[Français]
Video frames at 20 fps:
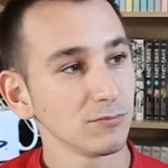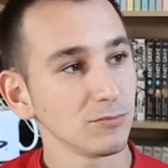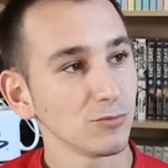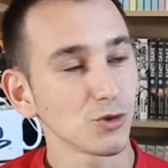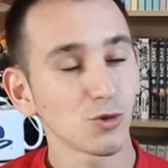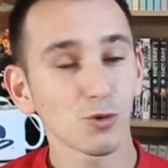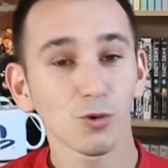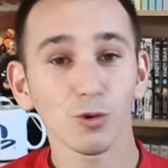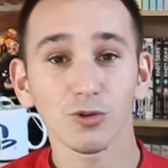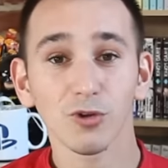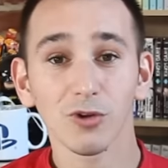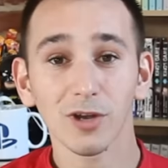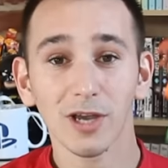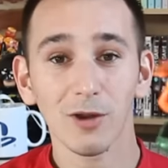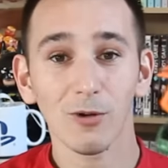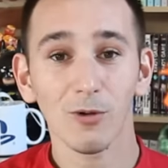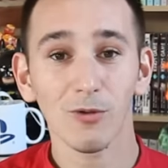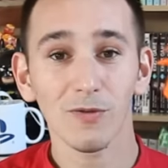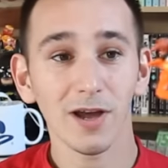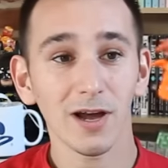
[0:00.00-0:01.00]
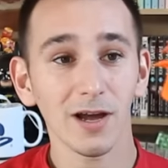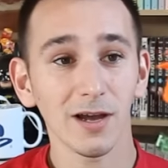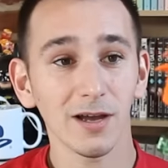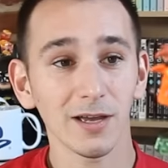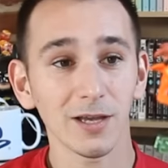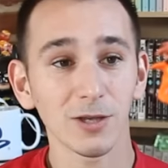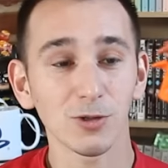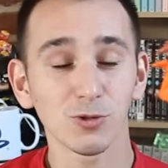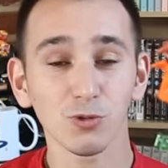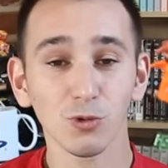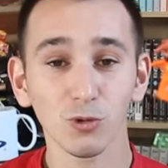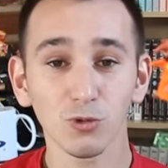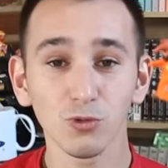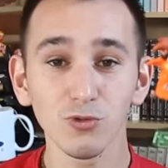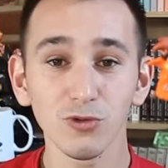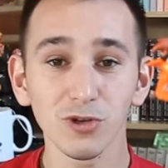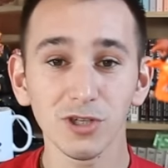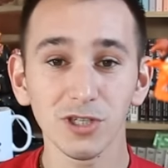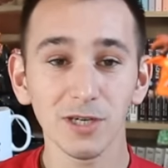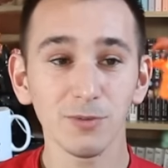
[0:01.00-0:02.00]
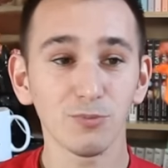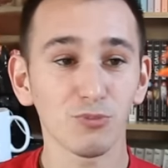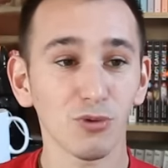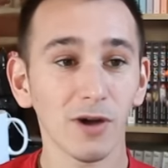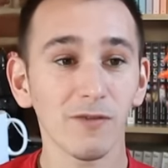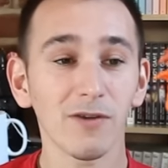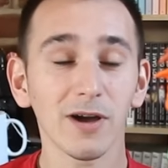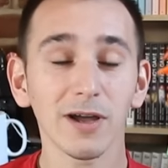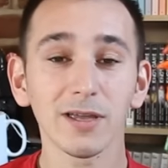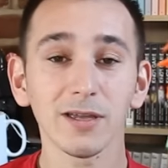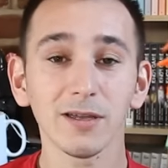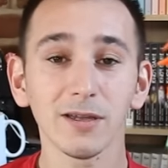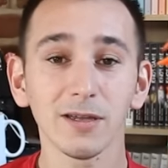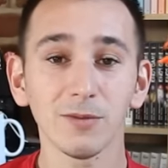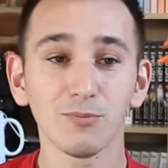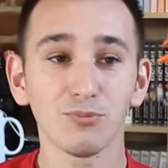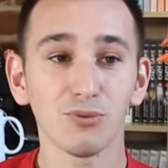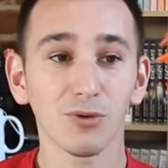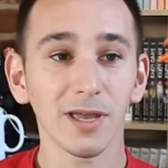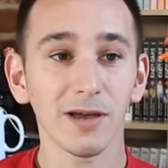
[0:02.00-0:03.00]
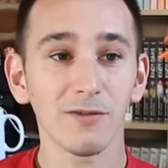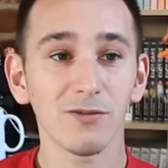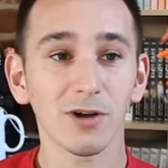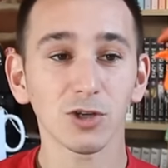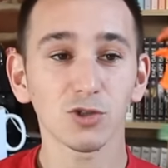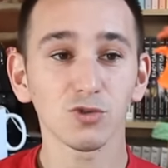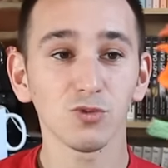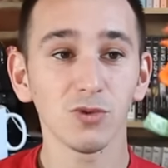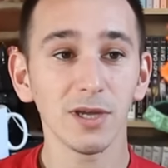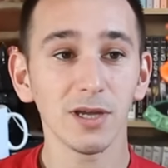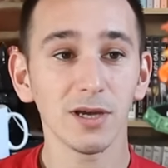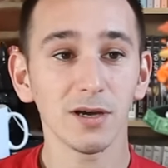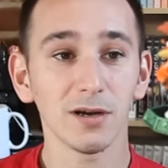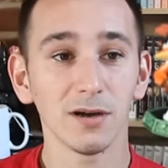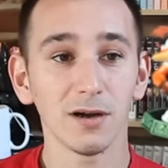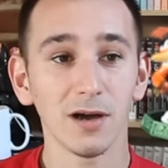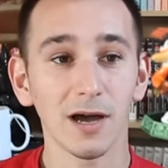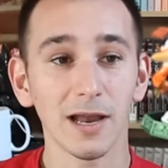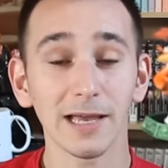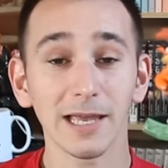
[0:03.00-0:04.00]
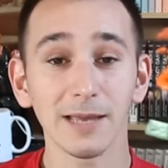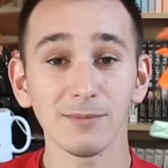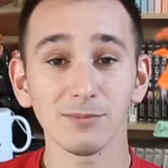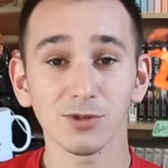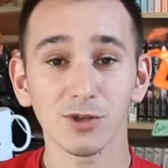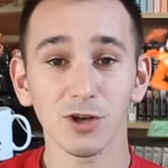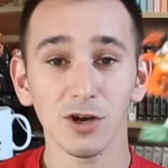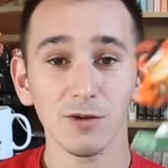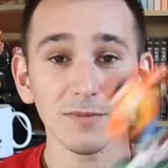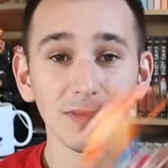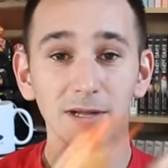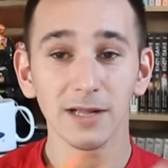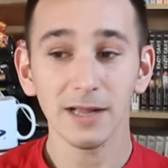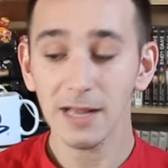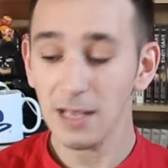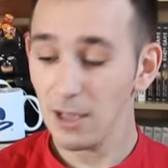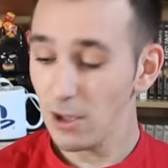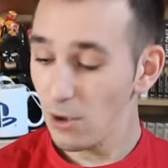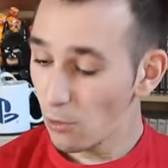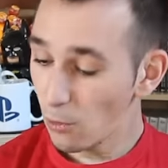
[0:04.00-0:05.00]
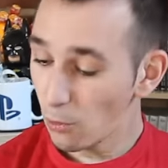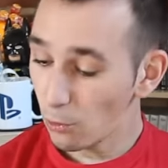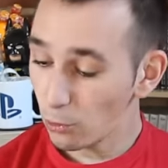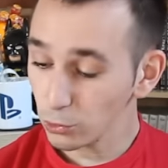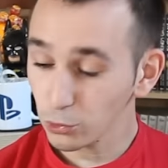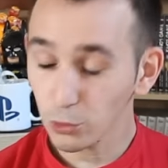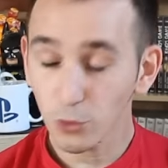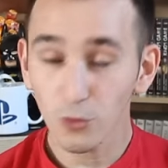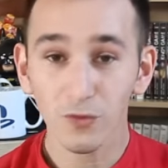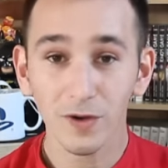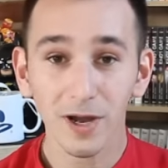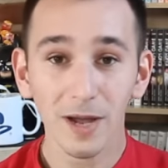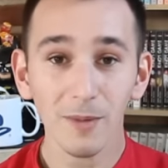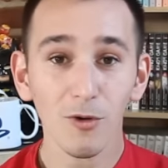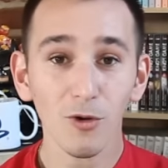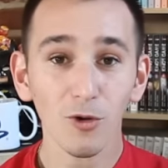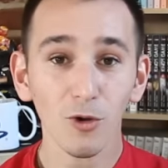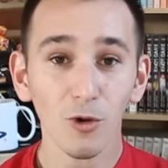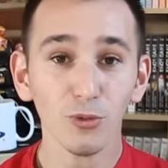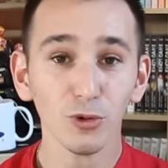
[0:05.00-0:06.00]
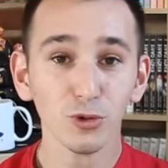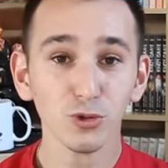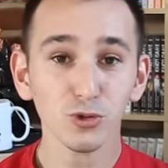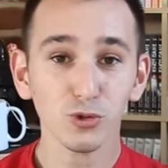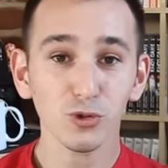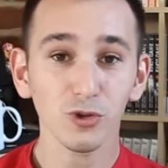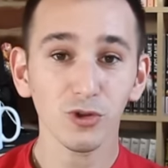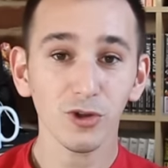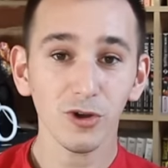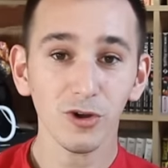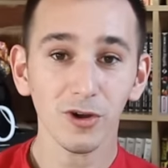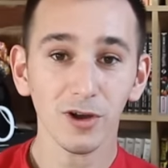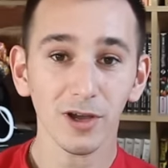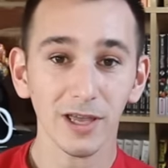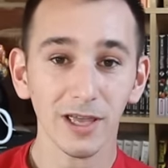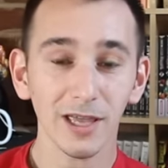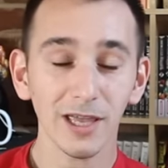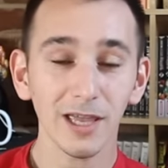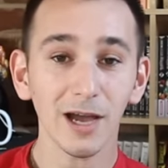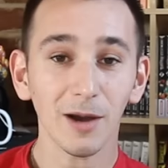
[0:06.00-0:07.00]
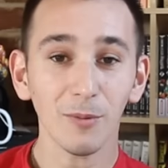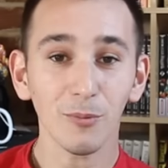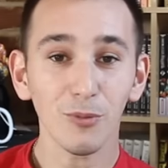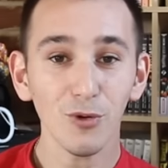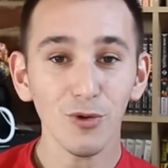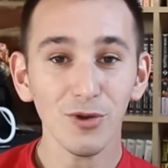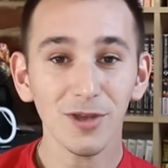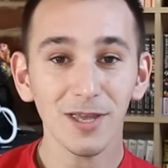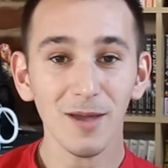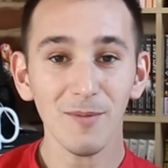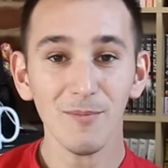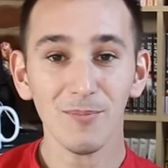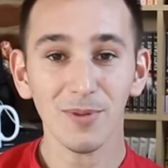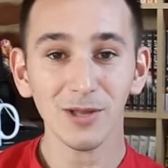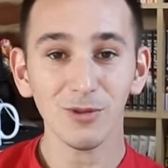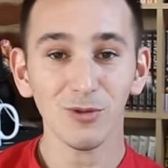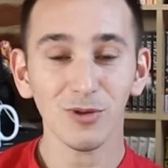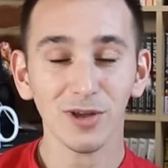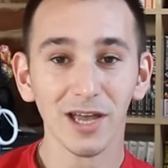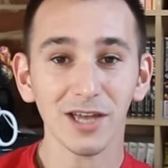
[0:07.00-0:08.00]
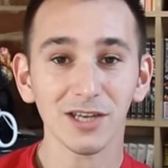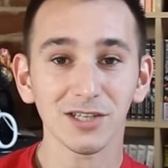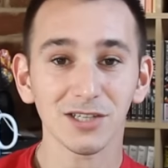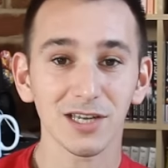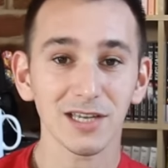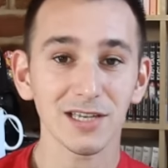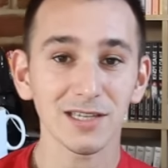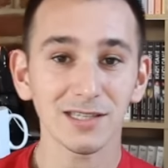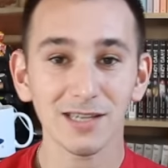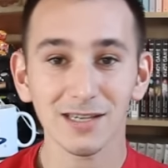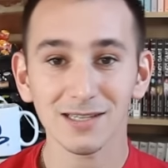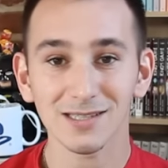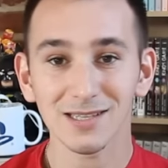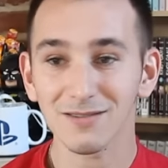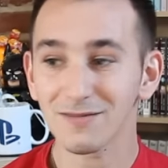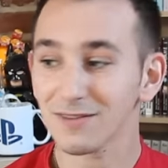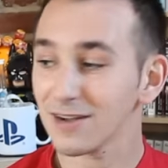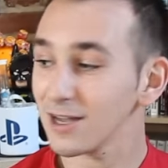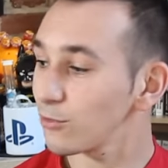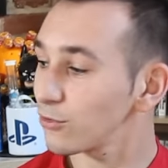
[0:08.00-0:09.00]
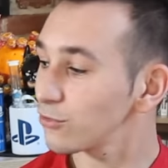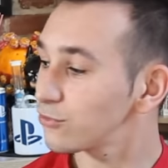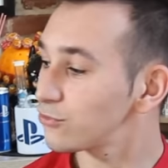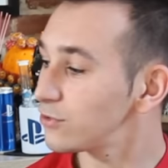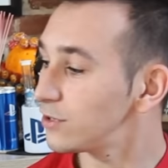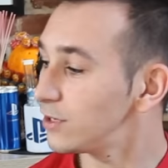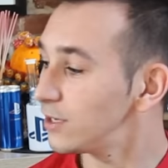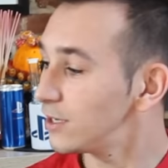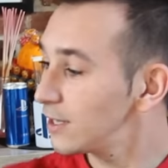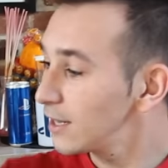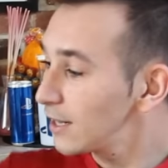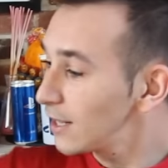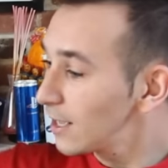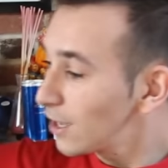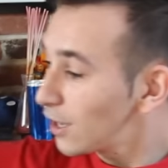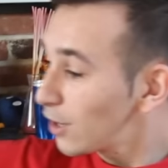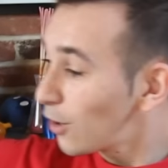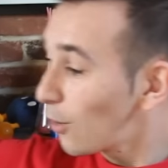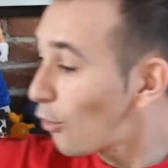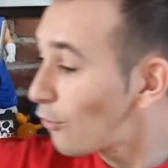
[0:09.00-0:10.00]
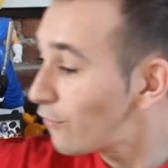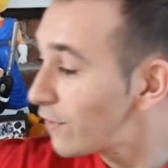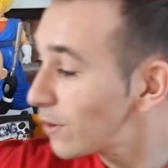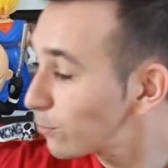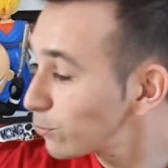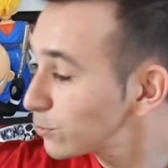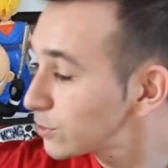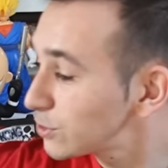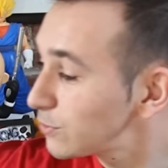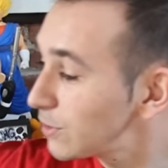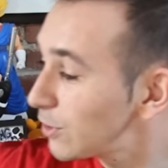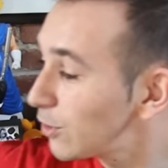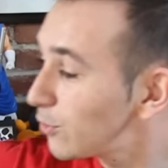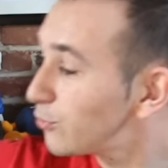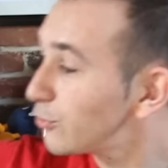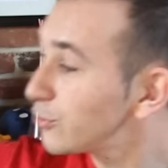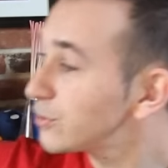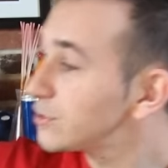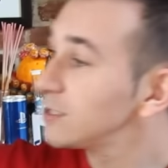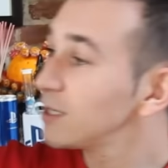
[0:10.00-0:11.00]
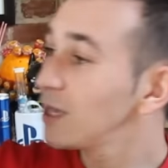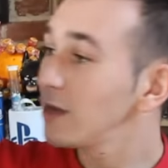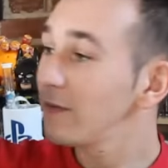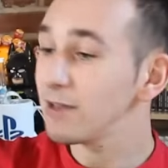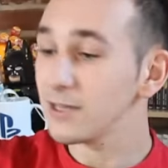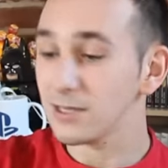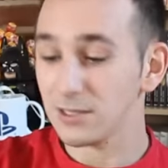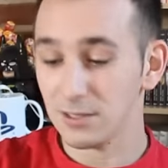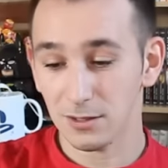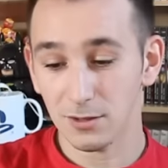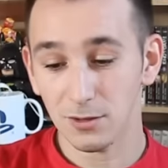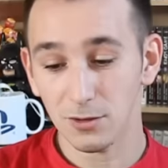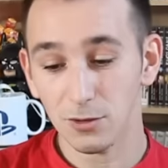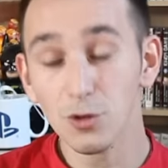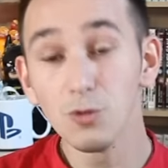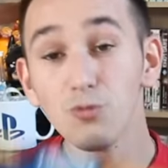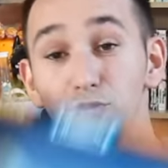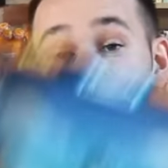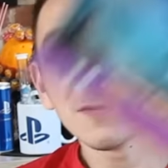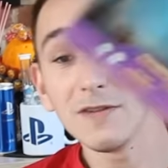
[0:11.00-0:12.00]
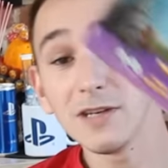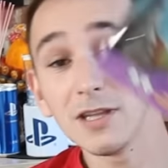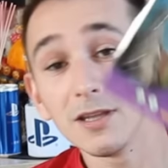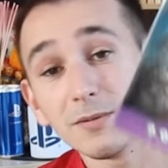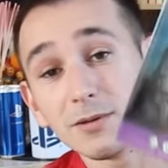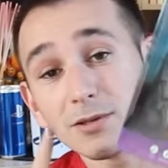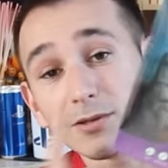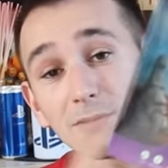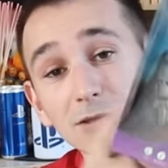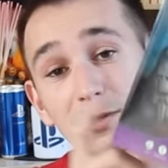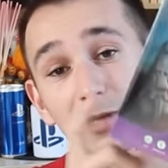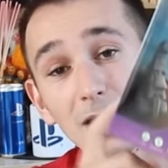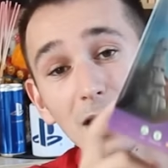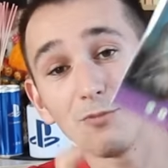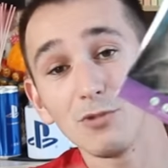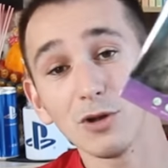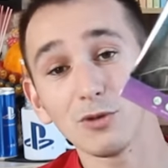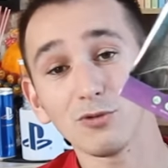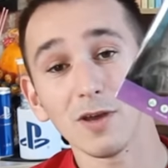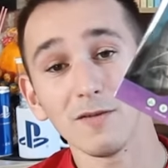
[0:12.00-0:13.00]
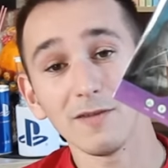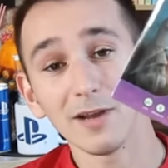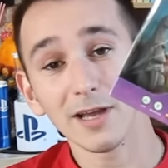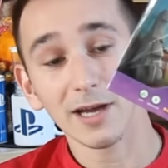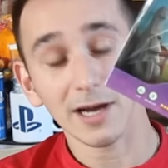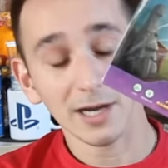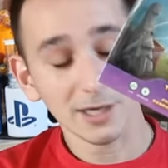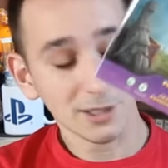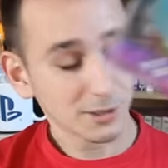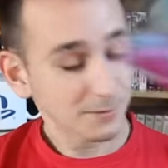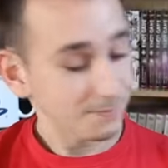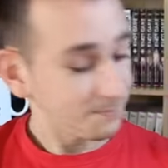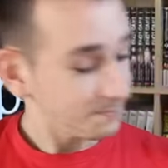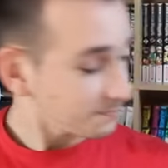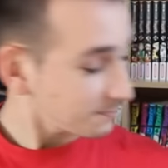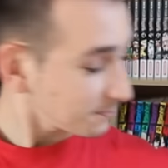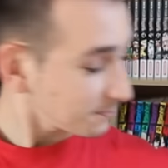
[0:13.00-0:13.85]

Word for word: je suis content qu'elle revient et surtout pour, pour y avoir joué euh, à la Gamescom, on retrouve vraiment l'ambiance sonore et un peu le gameplay de Crash et ça c'est vraiment cool. On va continuer l'unboxing avec une boîte vide parce que c'était la boîte où il y avait les Crash.